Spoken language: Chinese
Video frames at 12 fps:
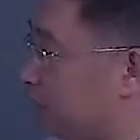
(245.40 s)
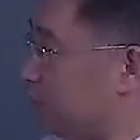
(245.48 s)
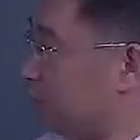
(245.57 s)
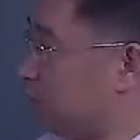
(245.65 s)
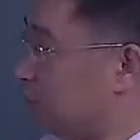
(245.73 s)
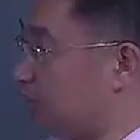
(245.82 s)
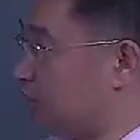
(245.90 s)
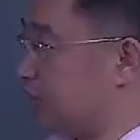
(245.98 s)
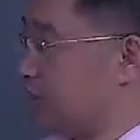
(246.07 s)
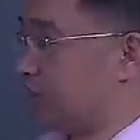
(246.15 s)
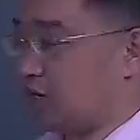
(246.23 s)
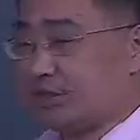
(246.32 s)
运行呢
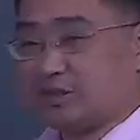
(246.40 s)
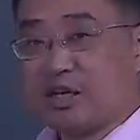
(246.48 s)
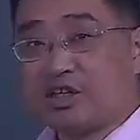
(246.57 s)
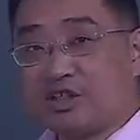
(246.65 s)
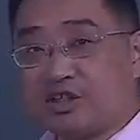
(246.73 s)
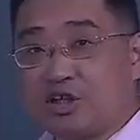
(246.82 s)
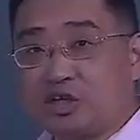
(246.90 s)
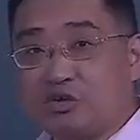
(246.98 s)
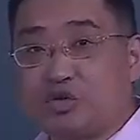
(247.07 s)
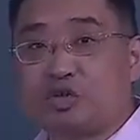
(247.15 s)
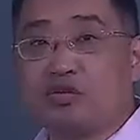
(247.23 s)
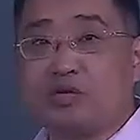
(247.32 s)
三个时刻，所以说在
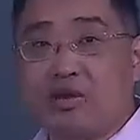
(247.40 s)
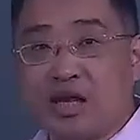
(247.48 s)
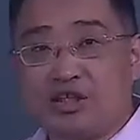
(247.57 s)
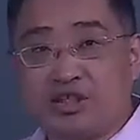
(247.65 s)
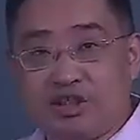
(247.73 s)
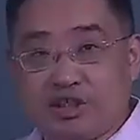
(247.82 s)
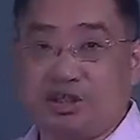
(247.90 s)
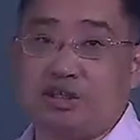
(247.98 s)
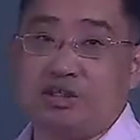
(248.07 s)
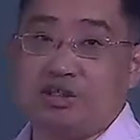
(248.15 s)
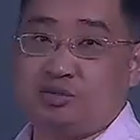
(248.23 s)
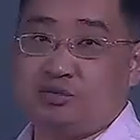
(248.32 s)
七十刻结束。
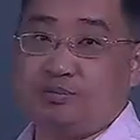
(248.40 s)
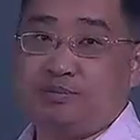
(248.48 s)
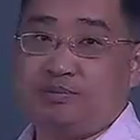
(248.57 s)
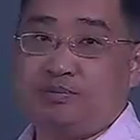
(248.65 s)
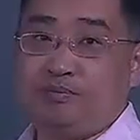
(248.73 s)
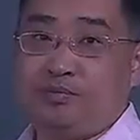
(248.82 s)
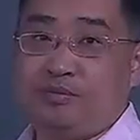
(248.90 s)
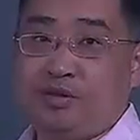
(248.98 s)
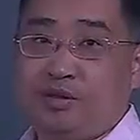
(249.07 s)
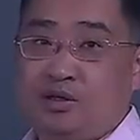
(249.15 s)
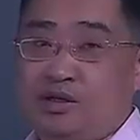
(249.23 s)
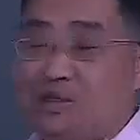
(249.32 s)
那么
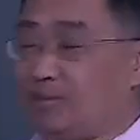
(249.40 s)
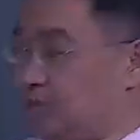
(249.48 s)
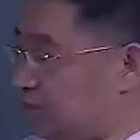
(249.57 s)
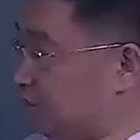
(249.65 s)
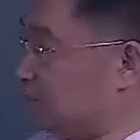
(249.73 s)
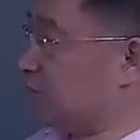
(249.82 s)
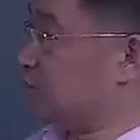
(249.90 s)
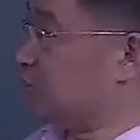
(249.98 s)
七十刻结束之后呢，